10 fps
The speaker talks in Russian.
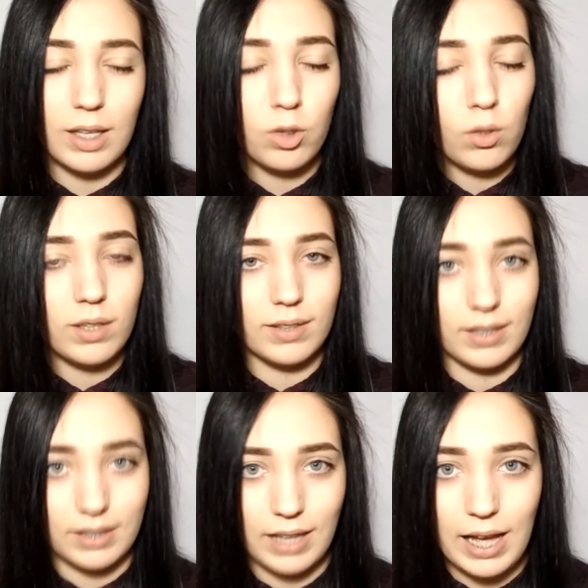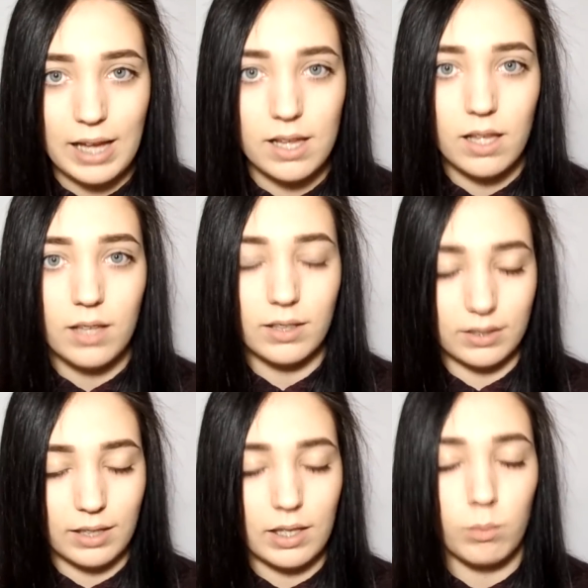И только тогда,
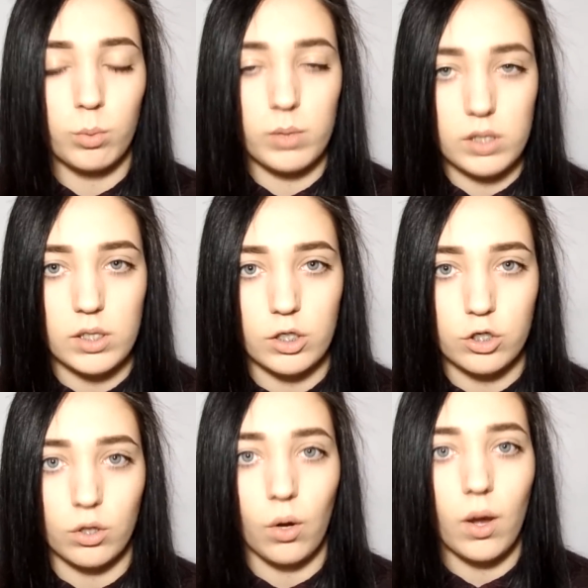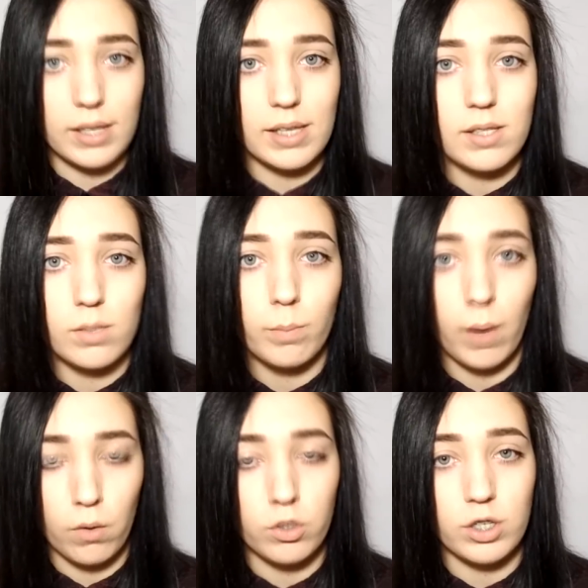когда я ему объяснила, что есть
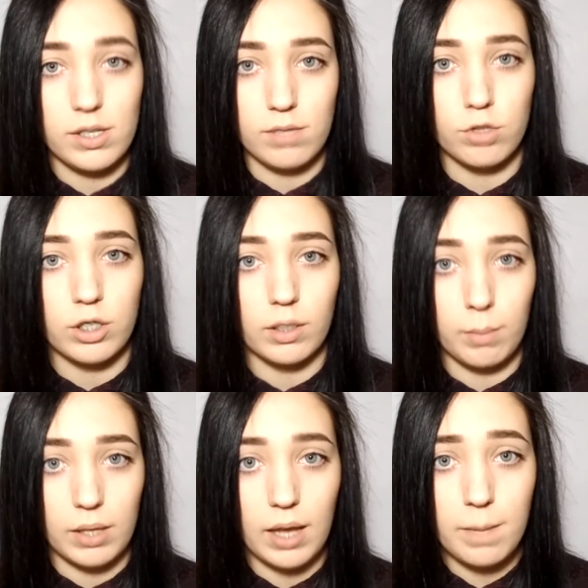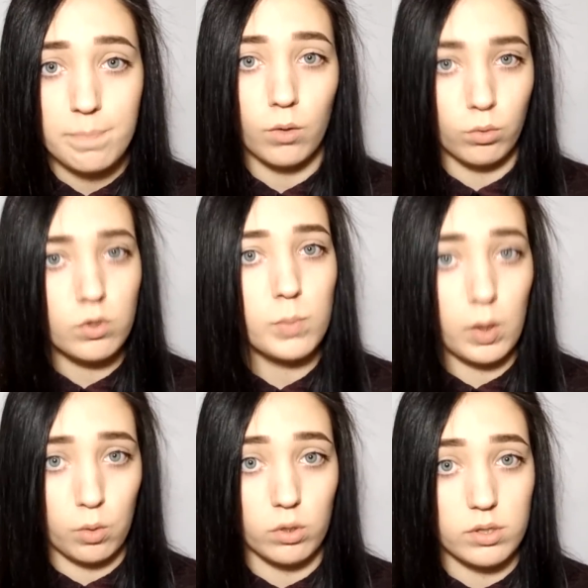похожая девушка на меня, он
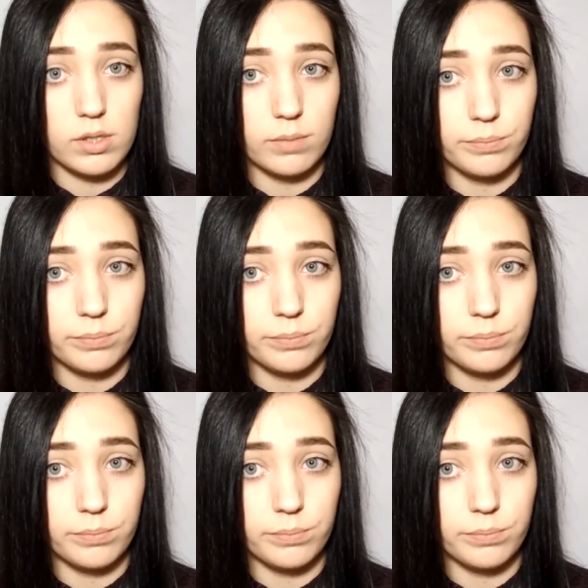успокоился.